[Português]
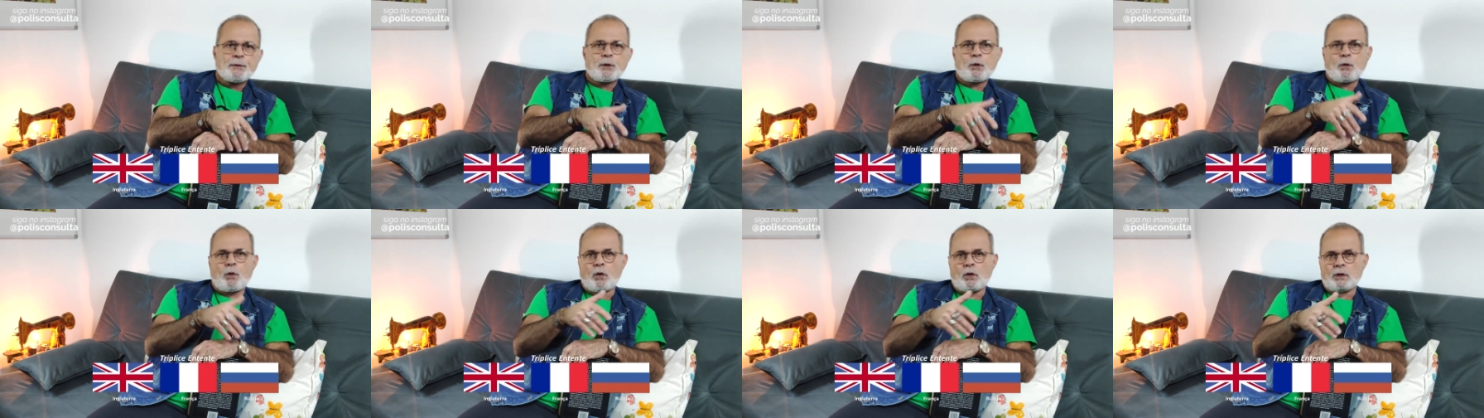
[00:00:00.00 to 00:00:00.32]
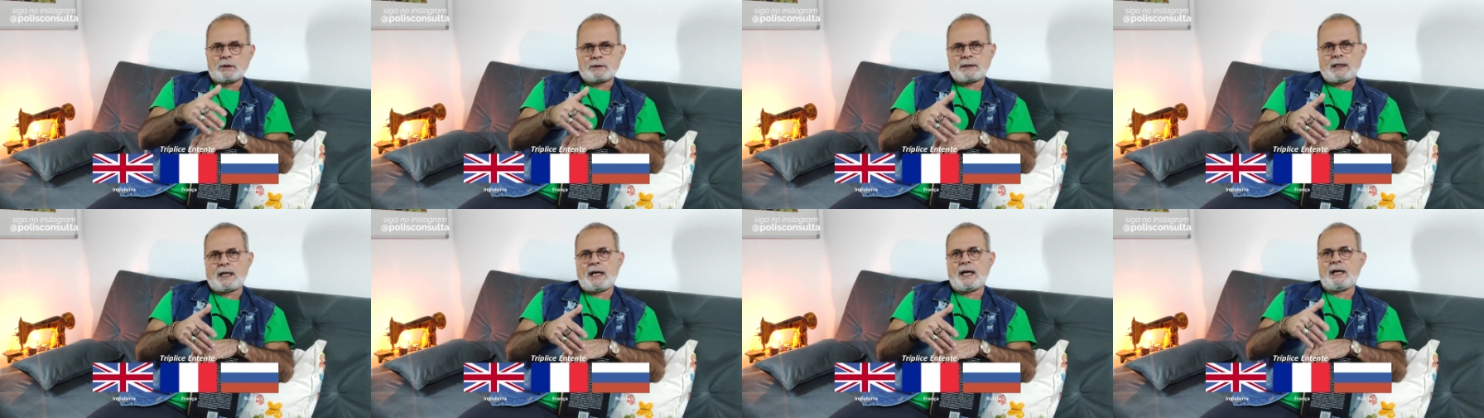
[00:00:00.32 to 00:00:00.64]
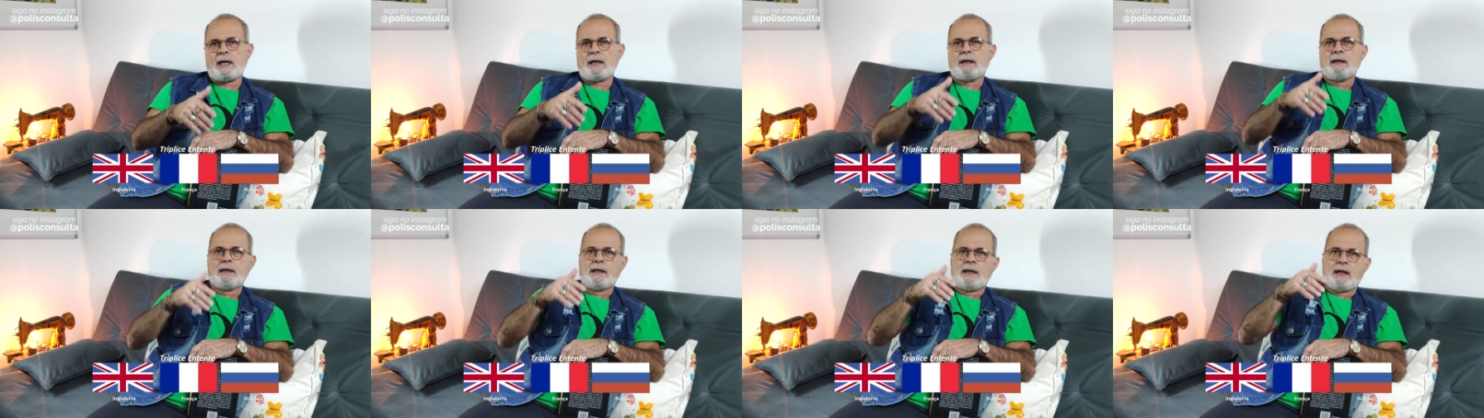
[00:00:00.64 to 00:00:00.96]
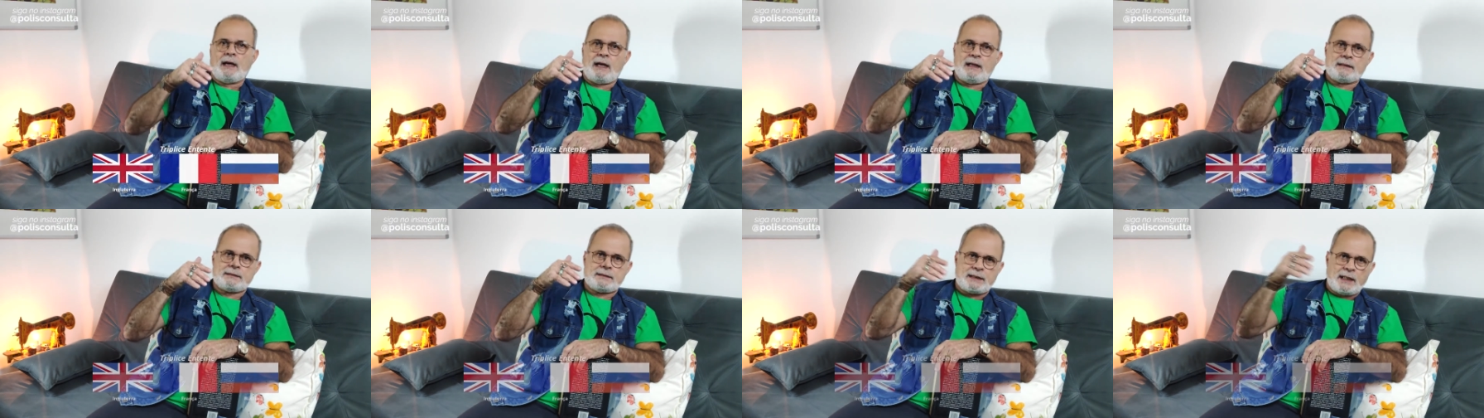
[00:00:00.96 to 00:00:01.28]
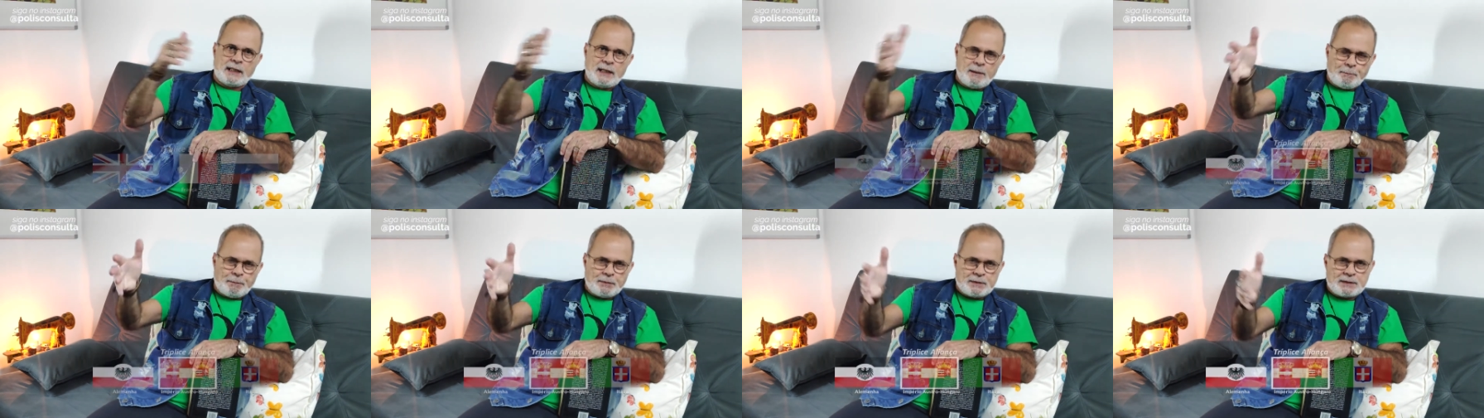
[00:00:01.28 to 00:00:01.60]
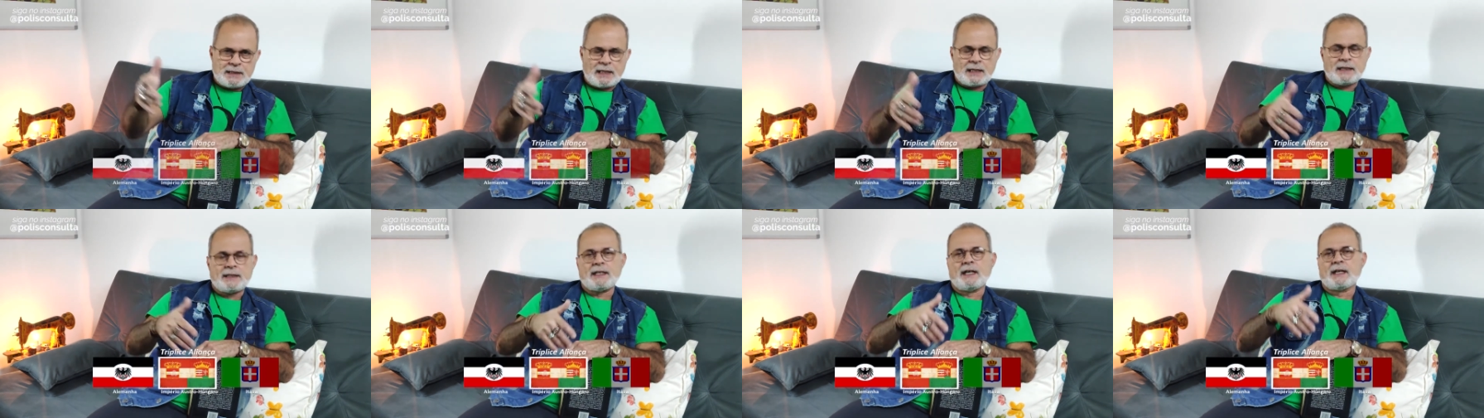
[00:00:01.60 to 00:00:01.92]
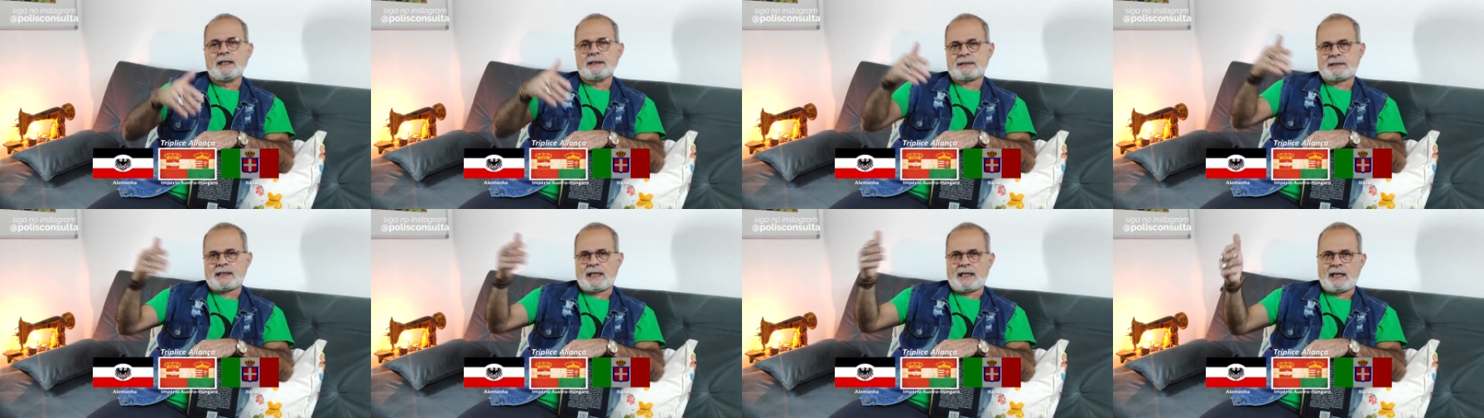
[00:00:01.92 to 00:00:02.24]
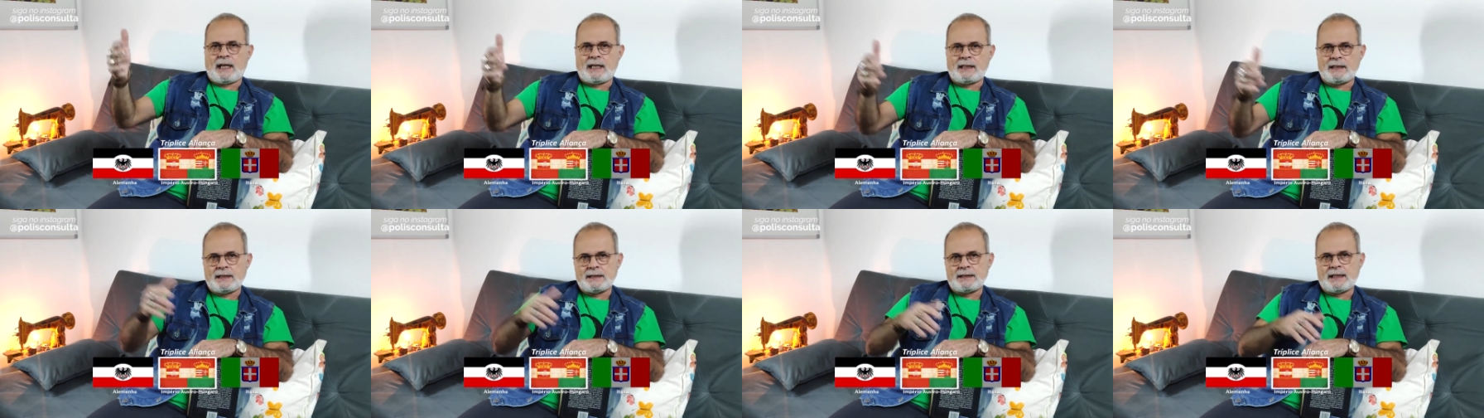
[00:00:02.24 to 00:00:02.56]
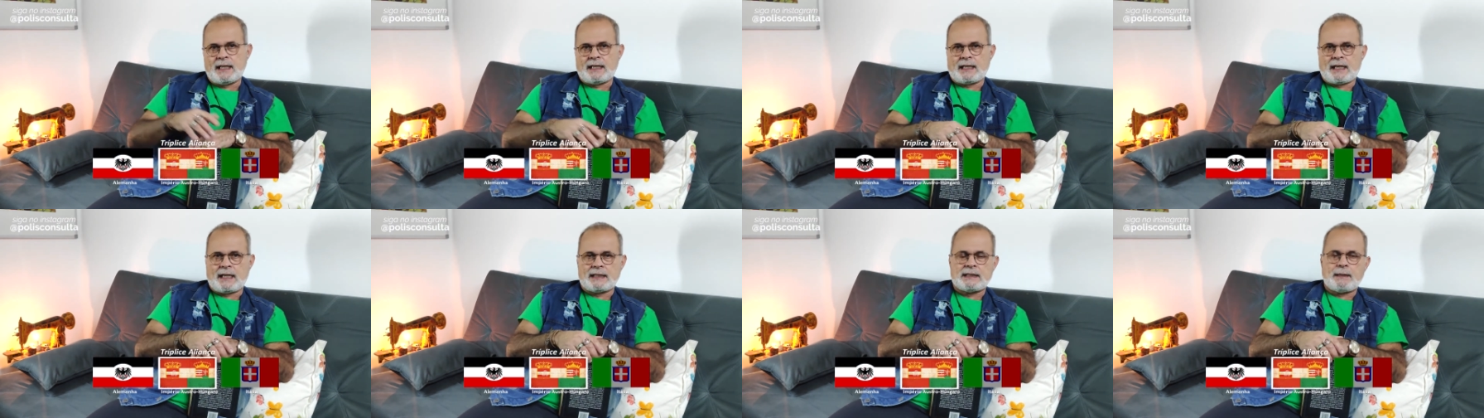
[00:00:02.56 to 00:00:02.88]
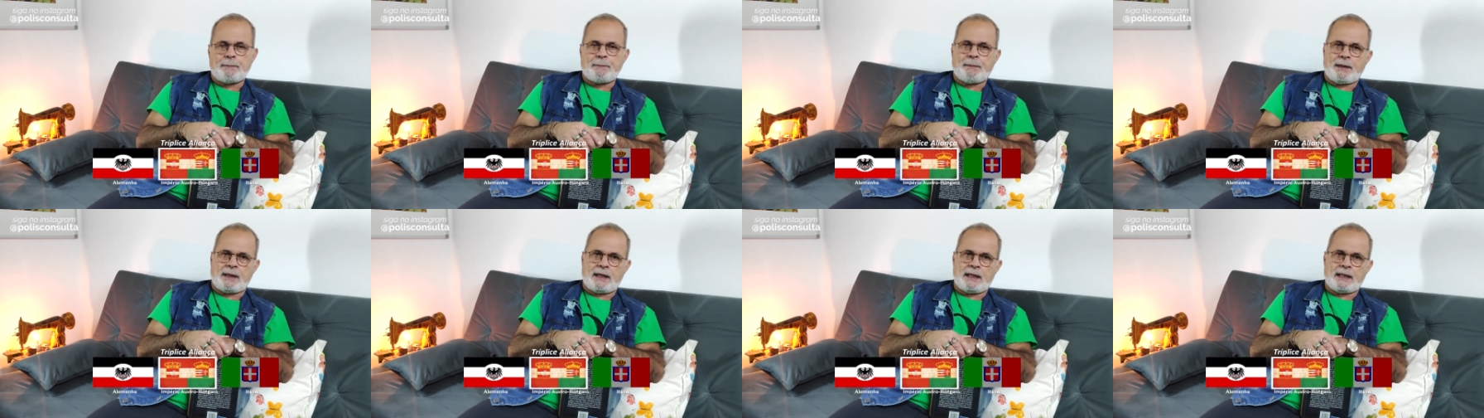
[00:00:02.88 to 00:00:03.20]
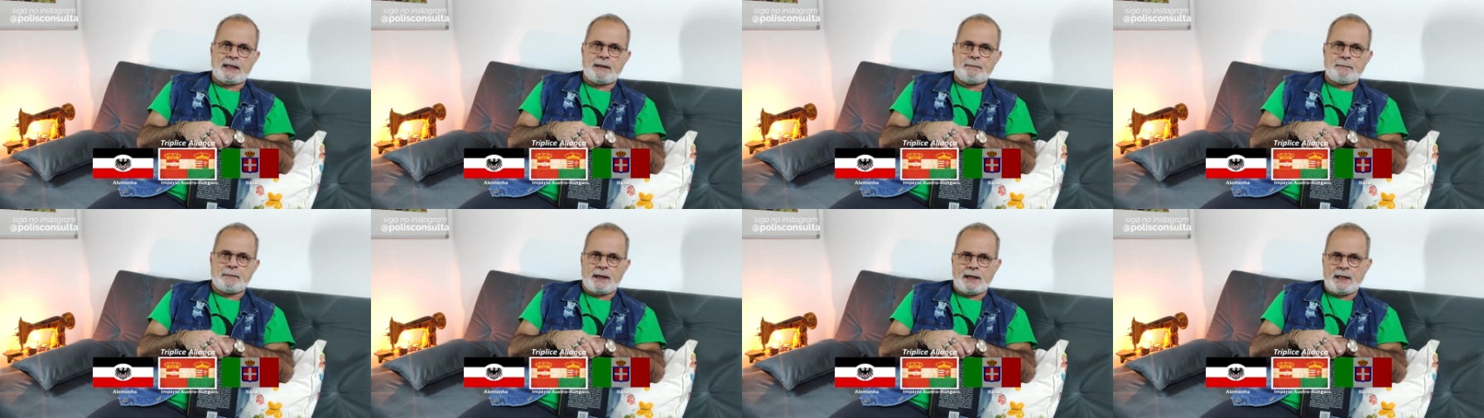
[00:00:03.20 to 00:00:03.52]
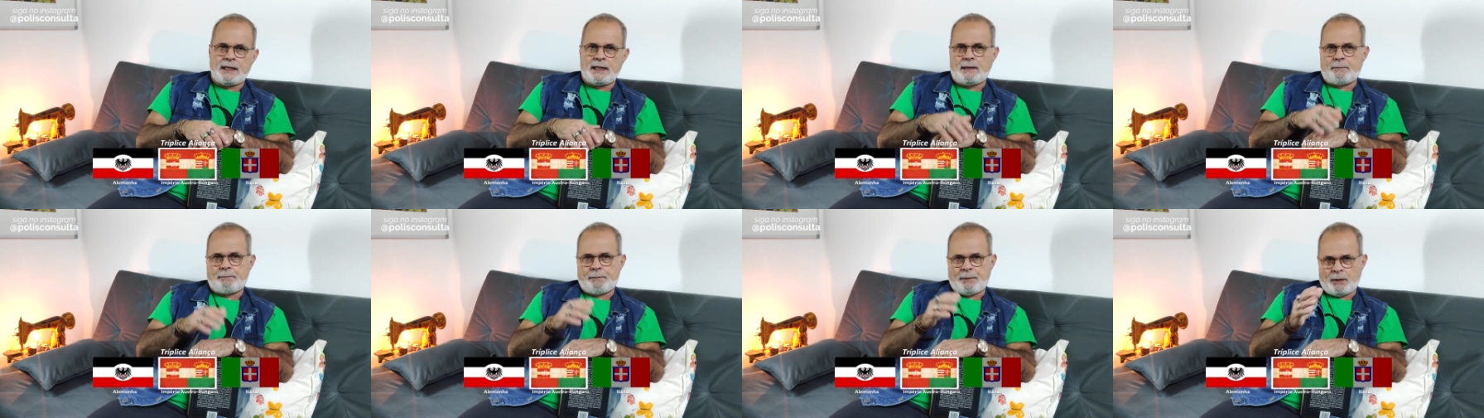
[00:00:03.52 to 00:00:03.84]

contra a Tríplice Aliança lá, liderada pela Alemanha,